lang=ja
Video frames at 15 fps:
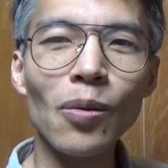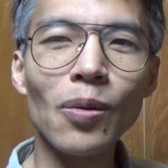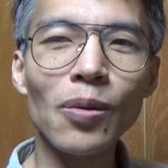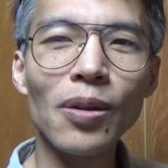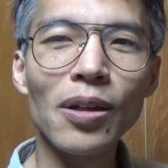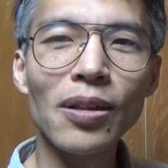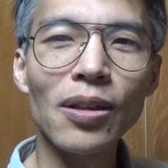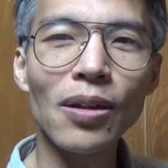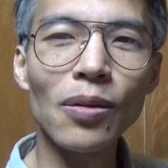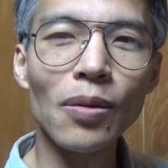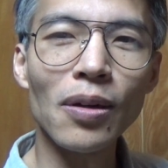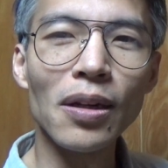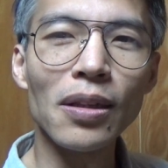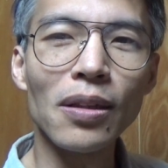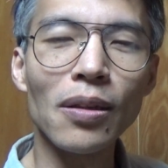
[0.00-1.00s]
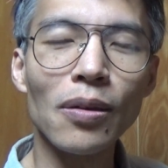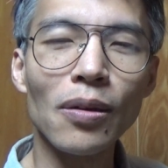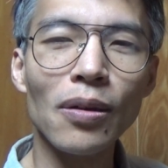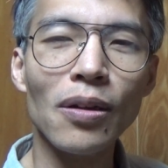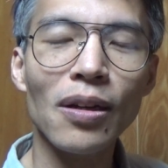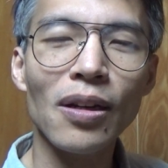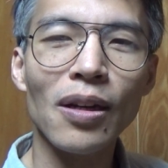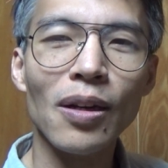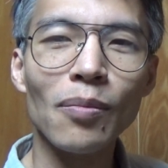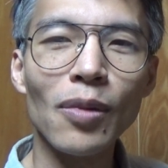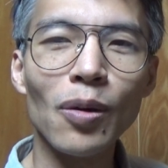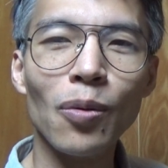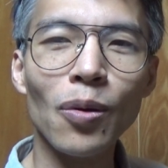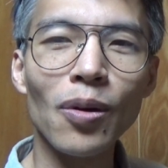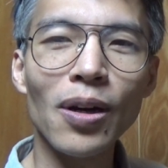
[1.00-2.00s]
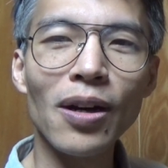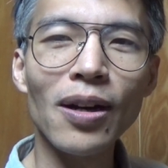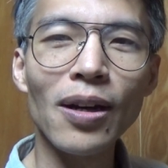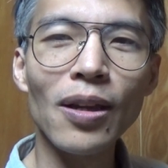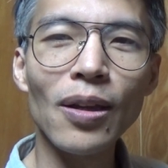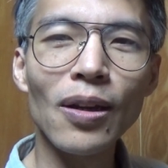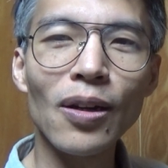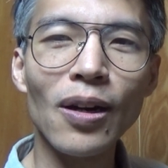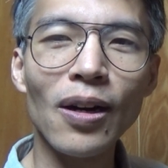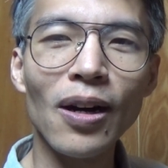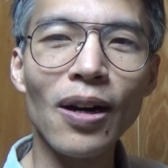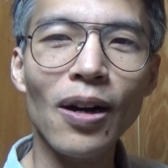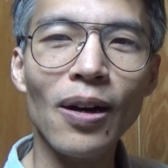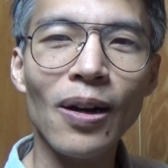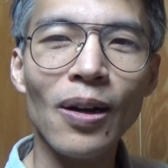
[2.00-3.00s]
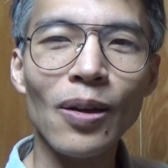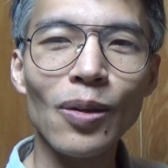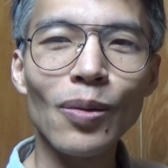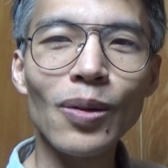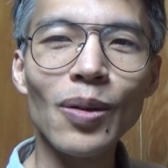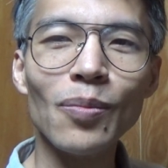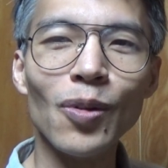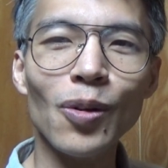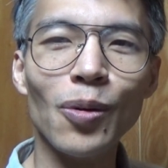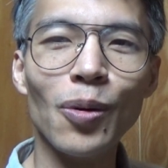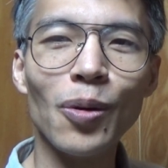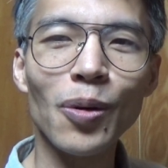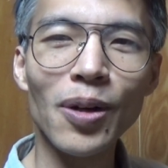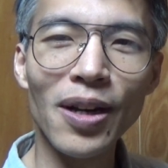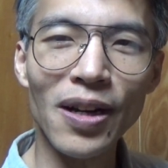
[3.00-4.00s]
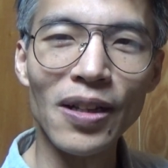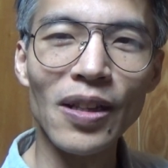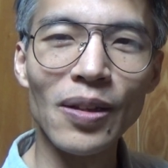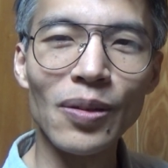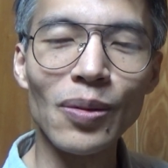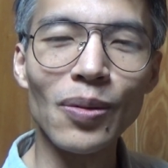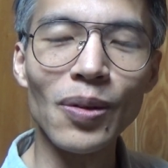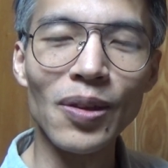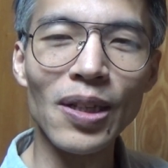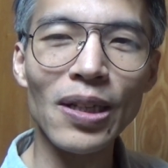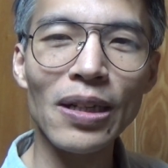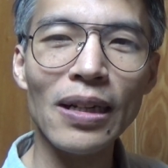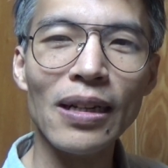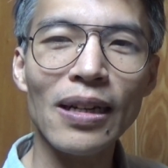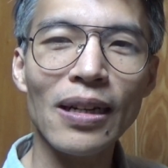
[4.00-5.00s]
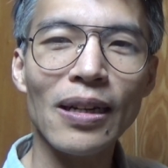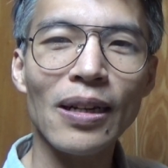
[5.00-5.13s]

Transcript: 行ったのかっていう、まあ、ホラー映画よりもホラーですよね。